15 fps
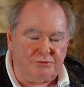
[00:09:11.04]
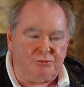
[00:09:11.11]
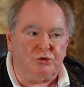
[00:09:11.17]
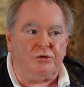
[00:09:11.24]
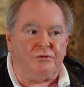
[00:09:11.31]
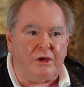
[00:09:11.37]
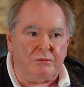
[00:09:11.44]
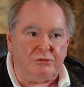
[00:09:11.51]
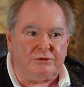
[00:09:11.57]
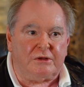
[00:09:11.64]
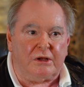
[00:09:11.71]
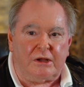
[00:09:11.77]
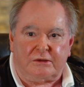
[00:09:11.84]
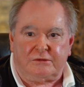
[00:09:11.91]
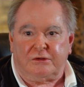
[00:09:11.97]
zbudowałem
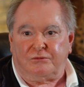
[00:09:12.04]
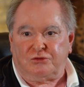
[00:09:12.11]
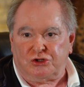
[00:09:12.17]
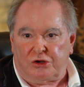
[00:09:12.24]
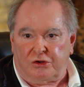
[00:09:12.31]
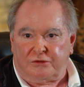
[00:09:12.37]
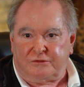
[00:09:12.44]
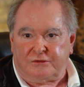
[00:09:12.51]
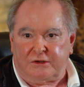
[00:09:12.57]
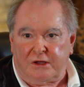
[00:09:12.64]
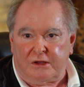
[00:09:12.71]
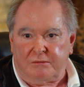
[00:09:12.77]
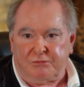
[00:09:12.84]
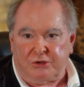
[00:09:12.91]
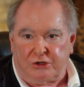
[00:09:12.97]
instalację w
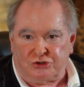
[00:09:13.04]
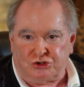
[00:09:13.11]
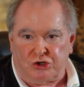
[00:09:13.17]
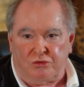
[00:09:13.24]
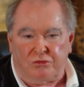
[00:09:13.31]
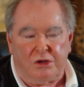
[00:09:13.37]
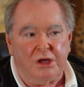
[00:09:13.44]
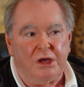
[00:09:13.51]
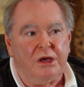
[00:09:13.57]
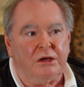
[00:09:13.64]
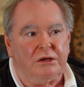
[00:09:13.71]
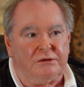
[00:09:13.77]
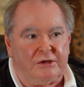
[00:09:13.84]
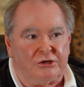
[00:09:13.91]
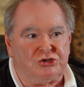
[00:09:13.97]
Zielonce pierwszą mhm.
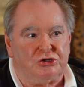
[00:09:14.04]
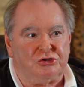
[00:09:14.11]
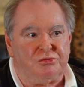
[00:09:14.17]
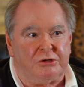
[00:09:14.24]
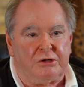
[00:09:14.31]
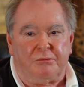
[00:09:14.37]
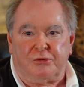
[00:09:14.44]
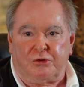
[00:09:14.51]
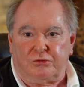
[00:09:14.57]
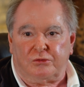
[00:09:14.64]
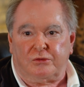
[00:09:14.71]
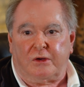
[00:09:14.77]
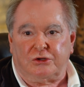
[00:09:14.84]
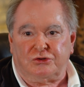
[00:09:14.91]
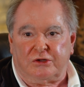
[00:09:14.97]
i zaczęliśmy tam
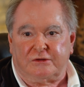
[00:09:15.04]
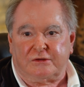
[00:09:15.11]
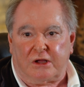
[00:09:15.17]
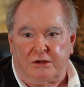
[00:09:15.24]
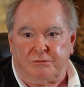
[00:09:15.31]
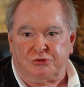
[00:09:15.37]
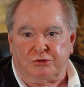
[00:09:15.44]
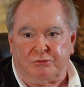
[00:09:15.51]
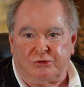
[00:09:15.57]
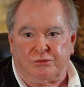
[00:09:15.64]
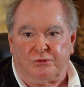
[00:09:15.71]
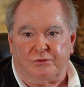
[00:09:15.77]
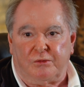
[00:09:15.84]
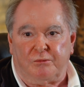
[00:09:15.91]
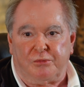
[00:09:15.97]
produkować na skalę
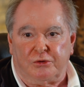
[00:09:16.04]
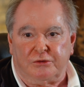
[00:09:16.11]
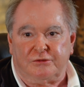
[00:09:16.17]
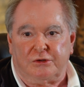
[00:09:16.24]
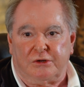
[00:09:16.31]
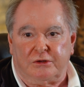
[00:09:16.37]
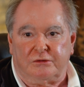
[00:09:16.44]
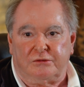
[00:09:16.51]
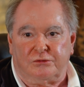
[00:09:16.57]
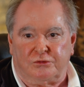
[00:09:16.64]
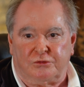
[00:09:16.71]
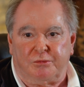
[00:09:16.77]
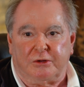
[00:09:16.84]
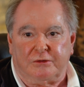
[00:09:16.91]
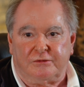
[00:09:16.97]
przemysłową polistyren
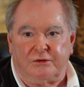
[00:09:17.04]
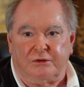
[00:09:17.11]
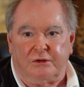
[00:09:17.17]
suspensyjny.